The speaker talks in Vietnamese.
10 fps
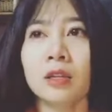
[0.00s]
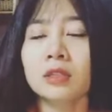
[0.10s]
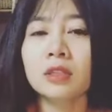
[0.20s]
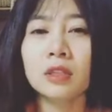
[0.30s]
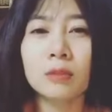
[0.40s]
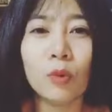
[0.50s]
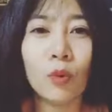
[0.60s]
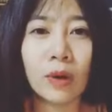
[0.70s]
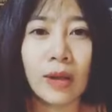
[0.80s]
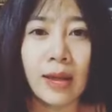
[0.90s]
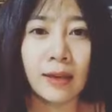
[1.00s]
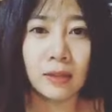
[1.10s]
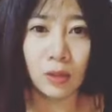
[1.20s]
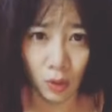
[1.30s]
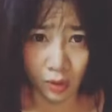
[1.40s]
giữa muôn ngàn
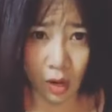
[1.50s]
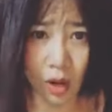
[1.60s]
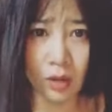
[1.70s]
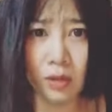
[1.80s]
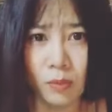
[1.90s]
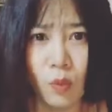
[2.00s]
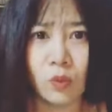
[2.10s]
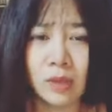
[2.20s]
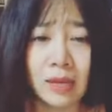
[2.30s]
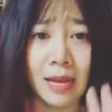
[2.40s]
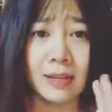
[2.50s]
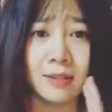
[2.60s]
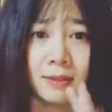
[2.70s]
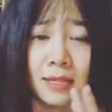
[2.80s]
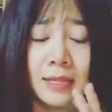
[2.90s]
dư luận đó giữa muôn tất cả các
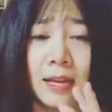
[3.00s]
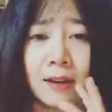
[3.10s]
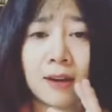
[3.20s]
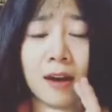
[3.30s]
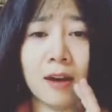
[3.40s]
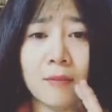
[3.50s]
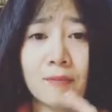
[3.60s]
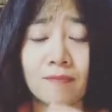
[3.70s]
sự chỉ trỏ đó